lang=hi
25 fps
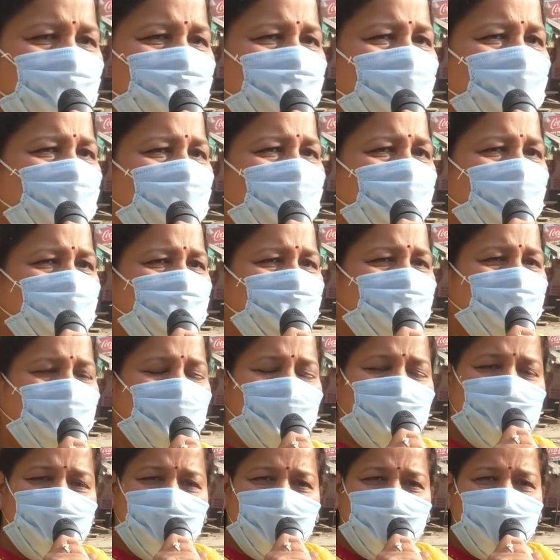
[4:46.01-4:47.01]
महोदय
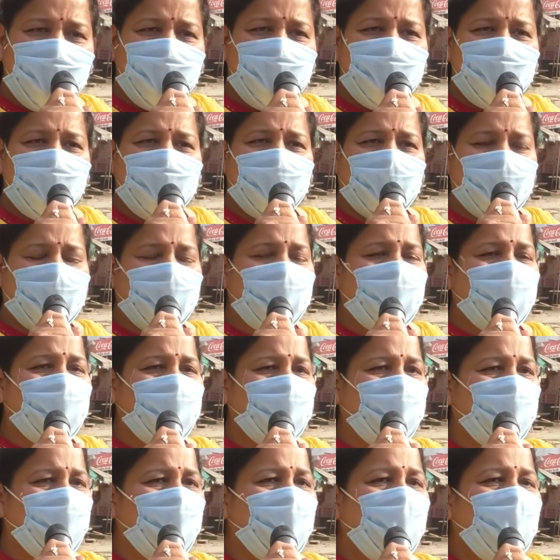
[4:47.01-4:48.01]
बहुत कुछ कर रहे
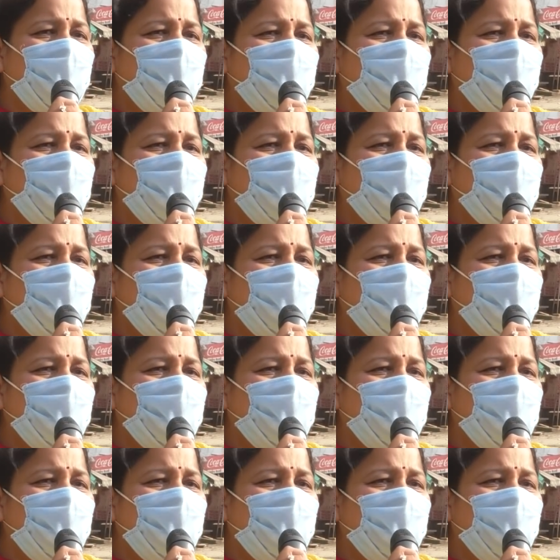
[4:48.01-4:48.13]
हैं